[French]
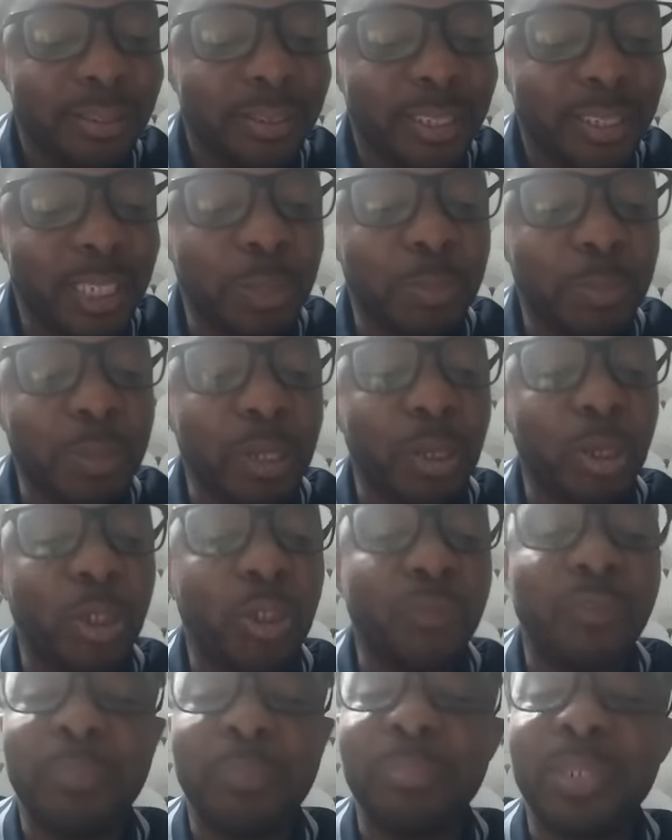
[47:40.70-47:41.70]
j'espère que
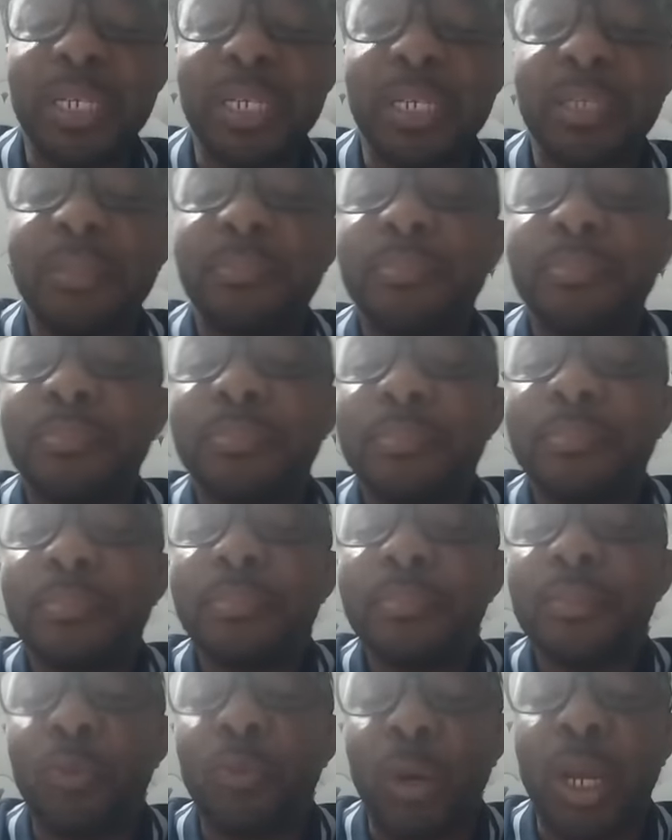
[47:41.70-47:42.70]
tu vas bien.
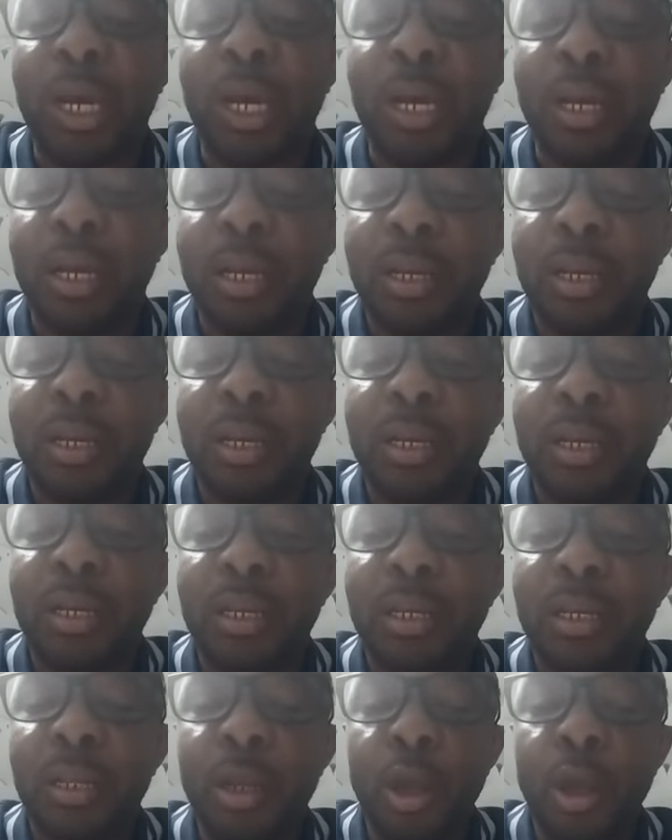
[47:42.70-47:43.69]
Voilà.
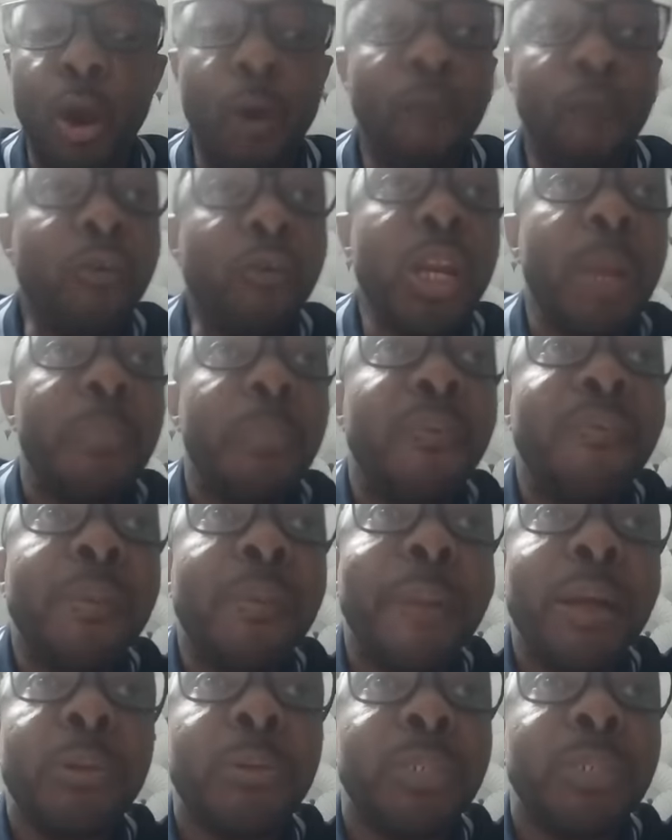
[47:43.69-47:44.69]
Vous ne pouvez pas
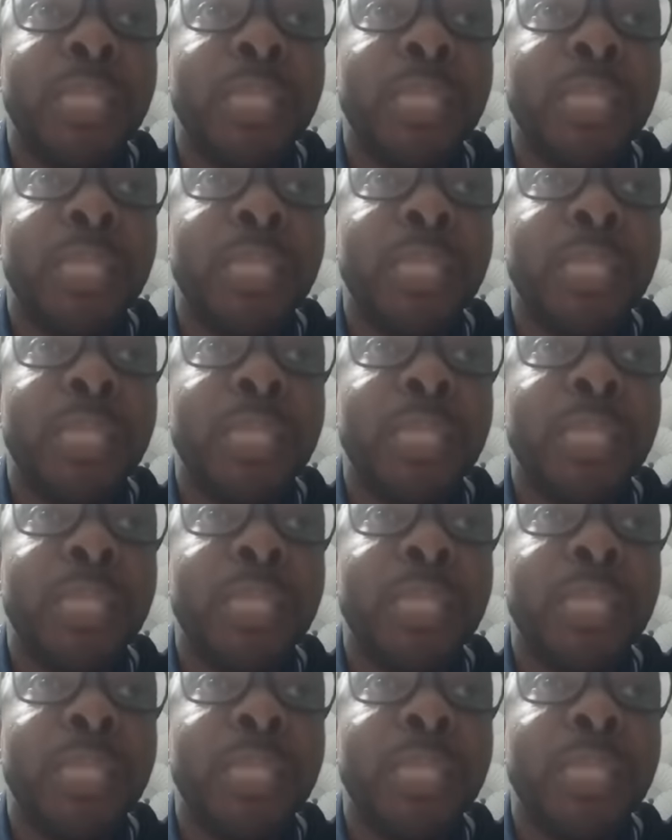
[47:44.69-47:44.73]
nous